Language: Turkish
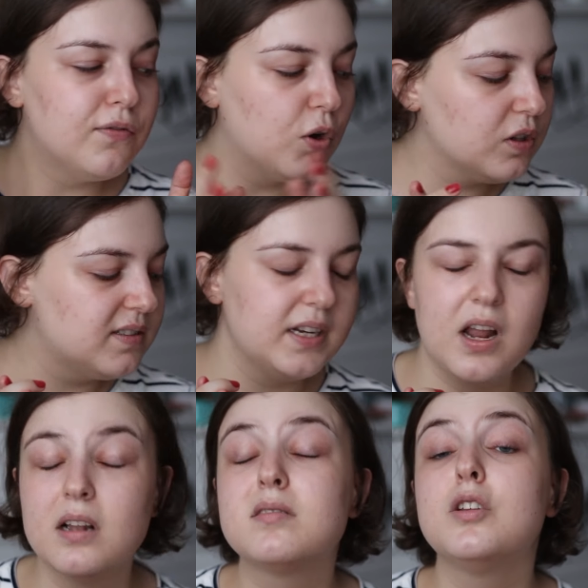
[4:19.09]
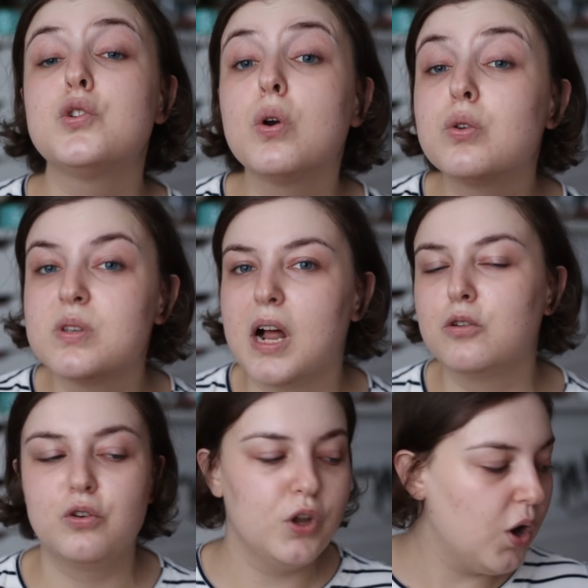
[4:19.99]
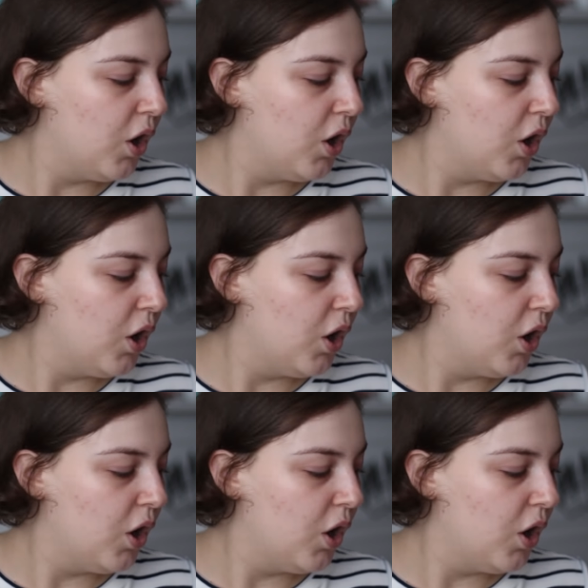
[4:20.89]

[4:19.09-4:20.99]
fondötenin altında çok güzel duruyor.